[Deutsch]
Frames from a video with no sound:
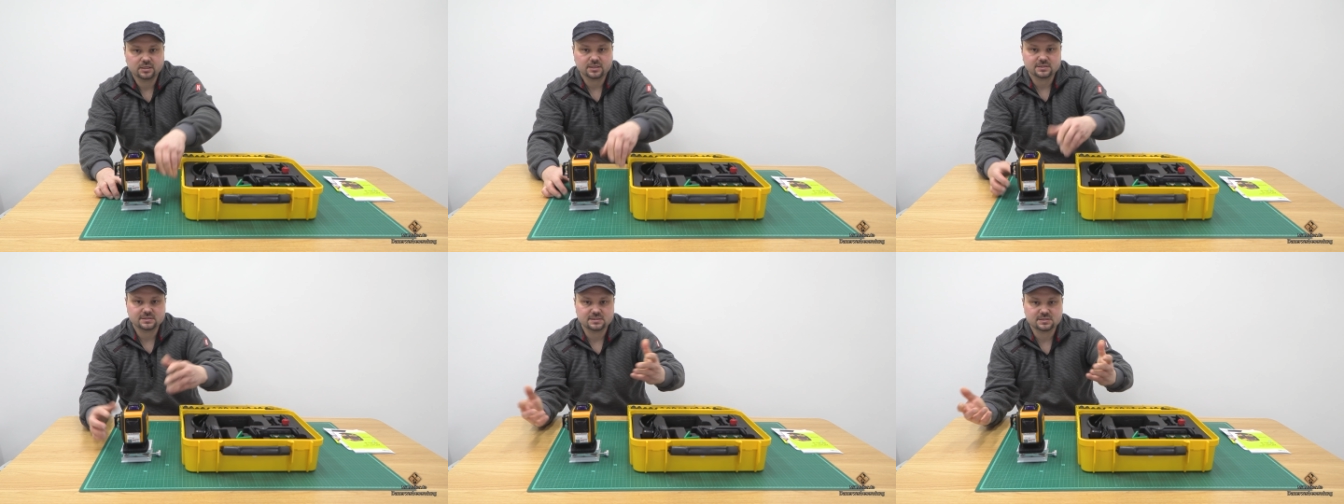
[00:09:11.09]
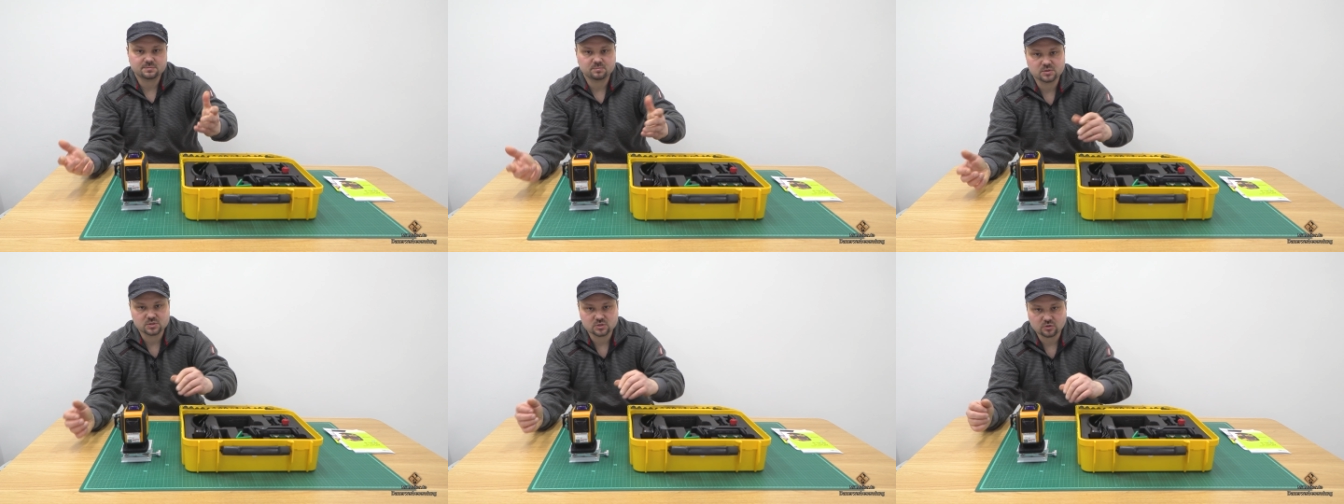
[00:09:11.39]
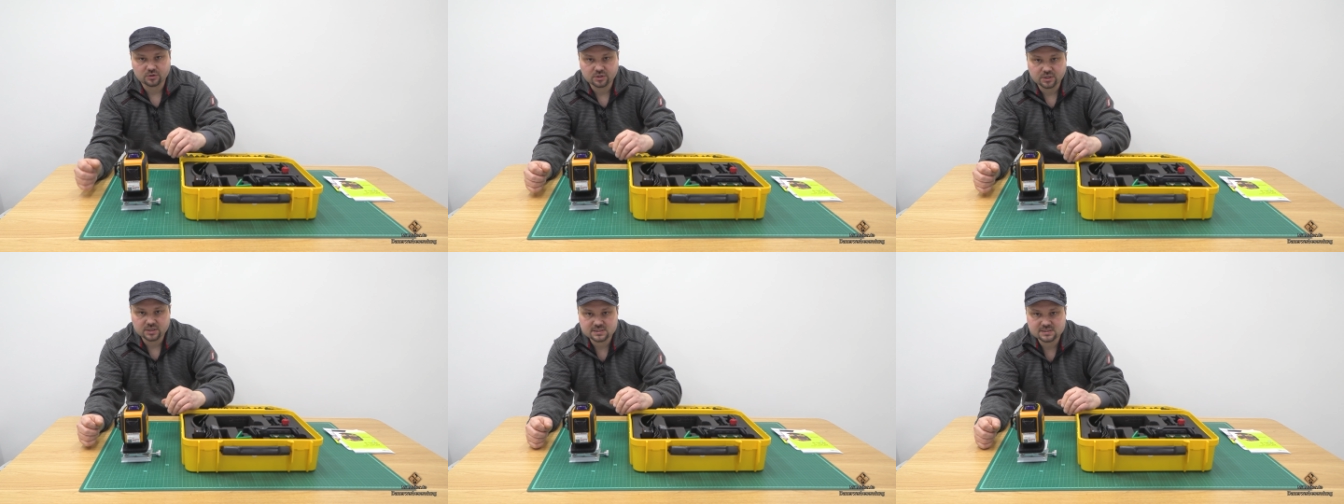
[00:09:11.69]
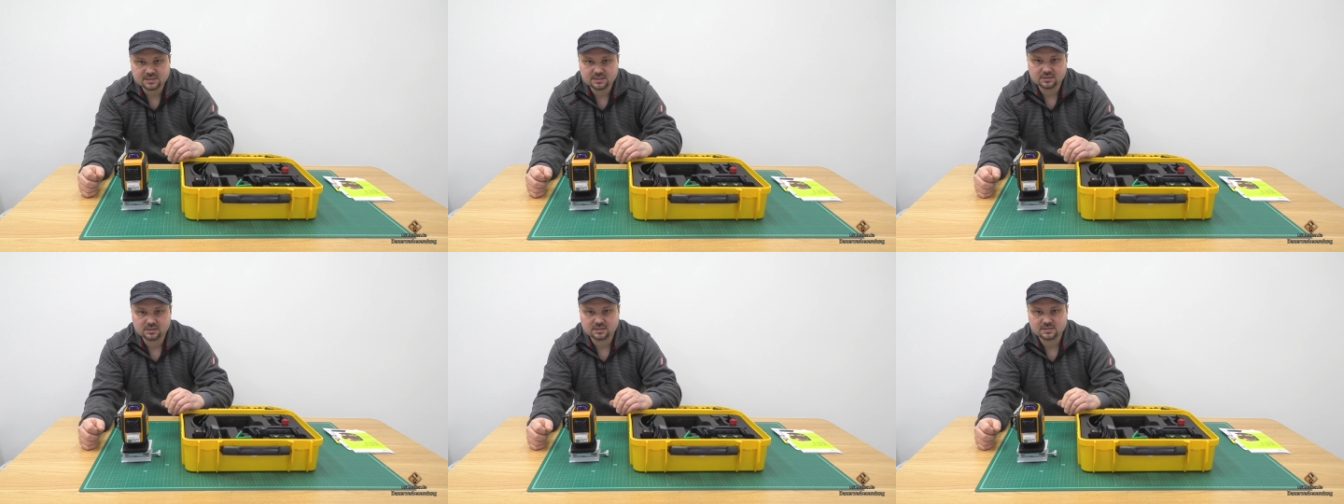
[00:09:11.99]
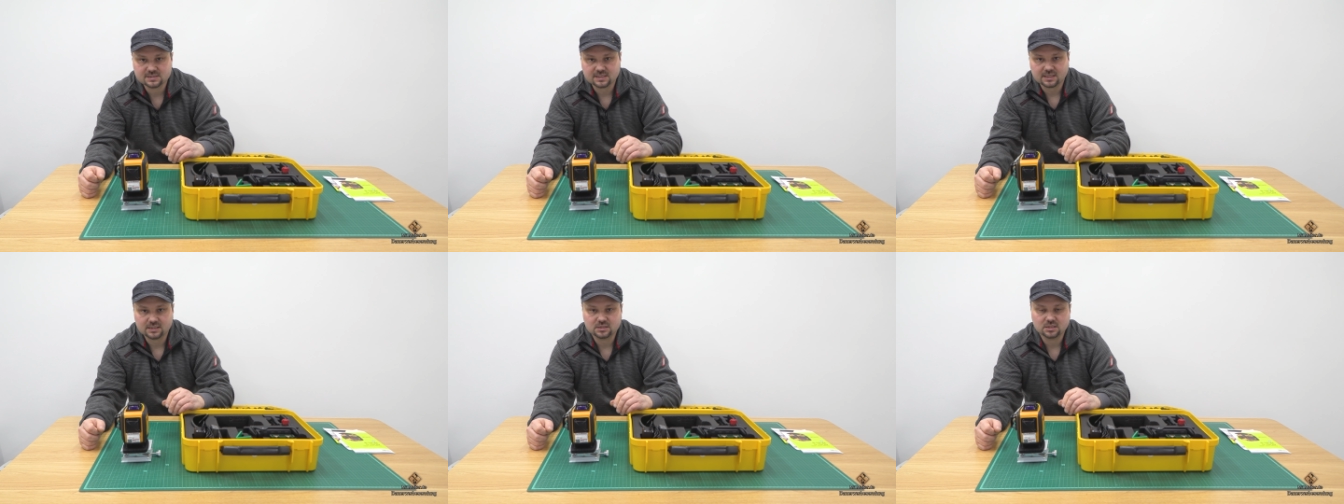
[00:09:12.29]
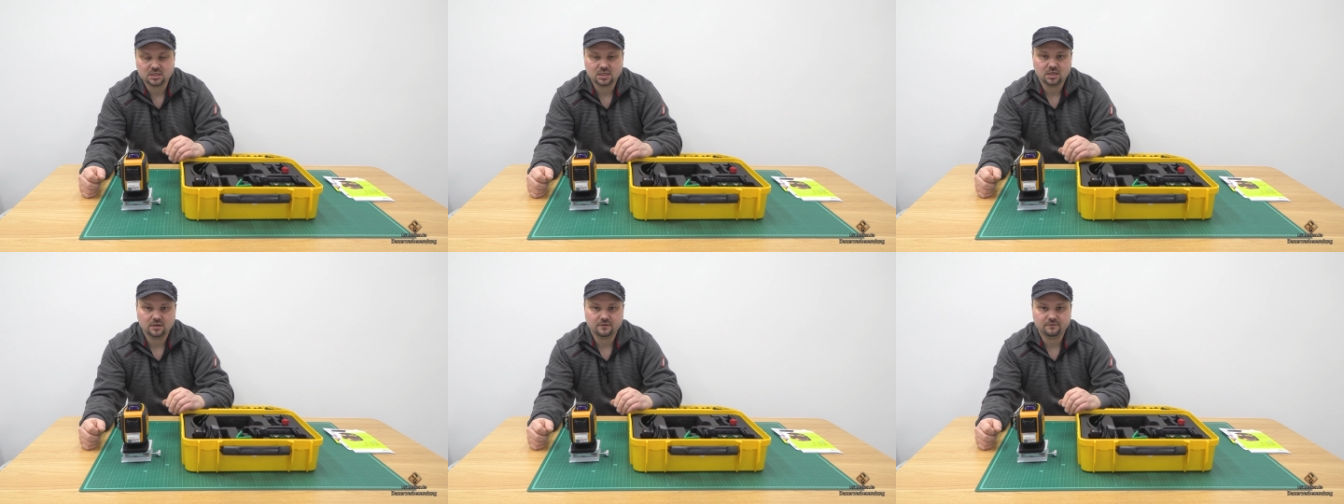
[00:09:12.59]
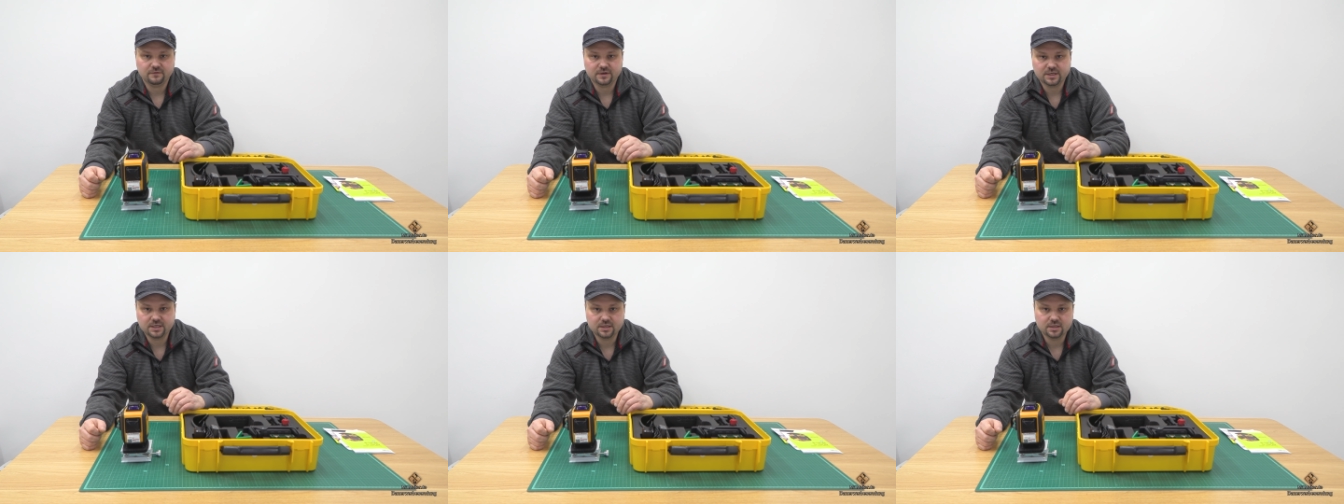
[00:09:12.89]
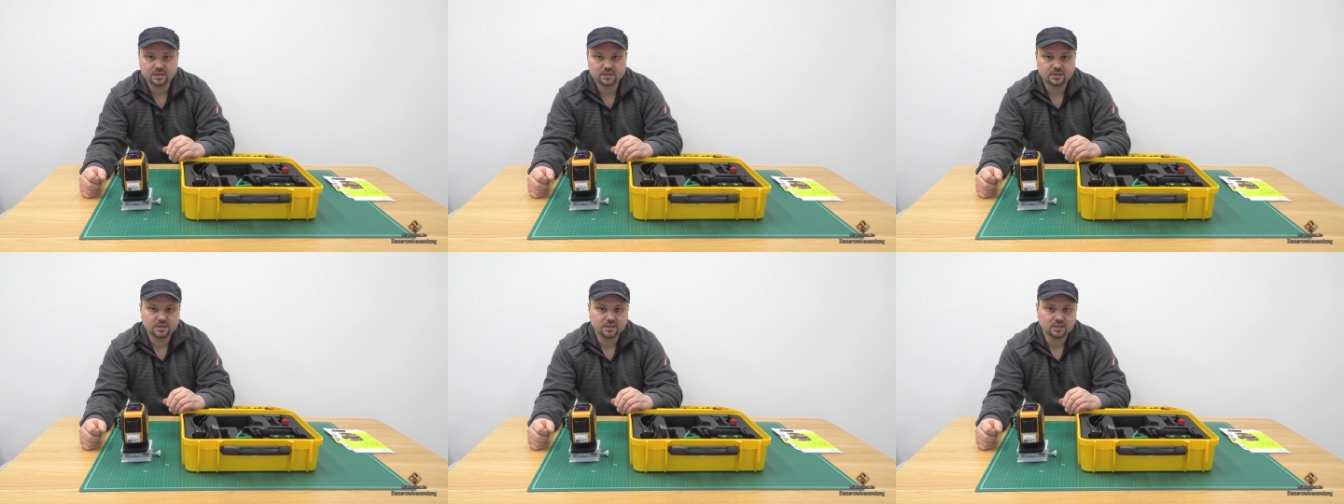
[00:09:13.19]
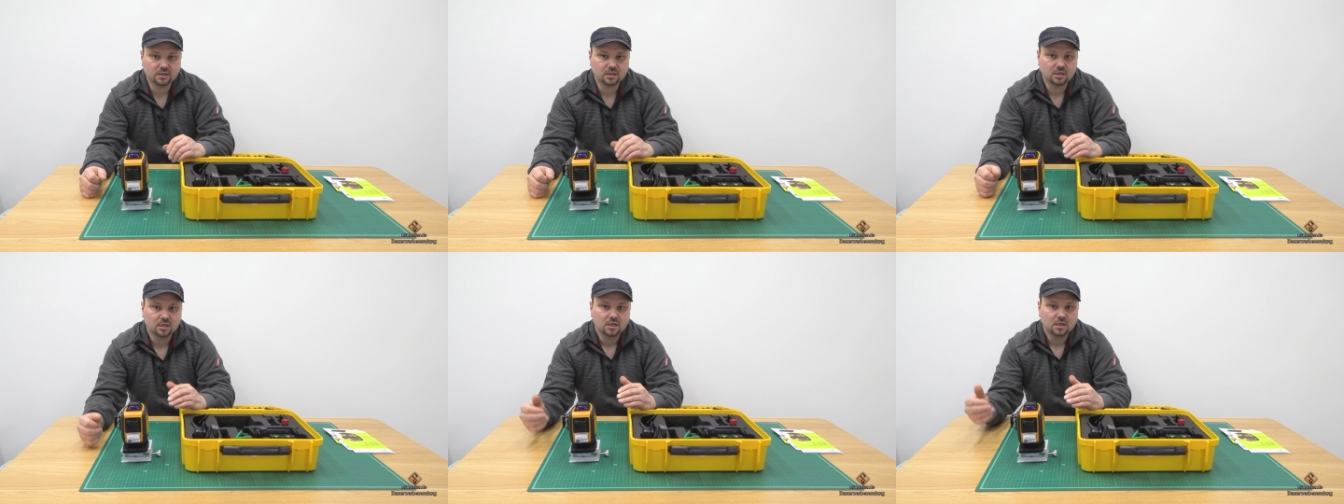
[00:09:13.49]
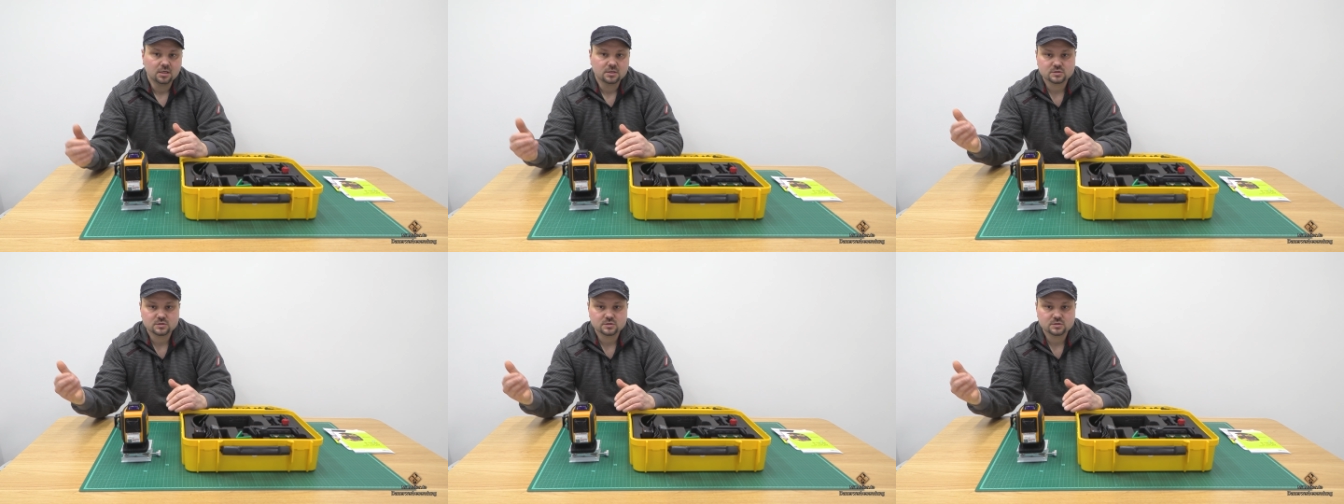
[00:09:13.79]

Das ist besonders interessant, wenn ihr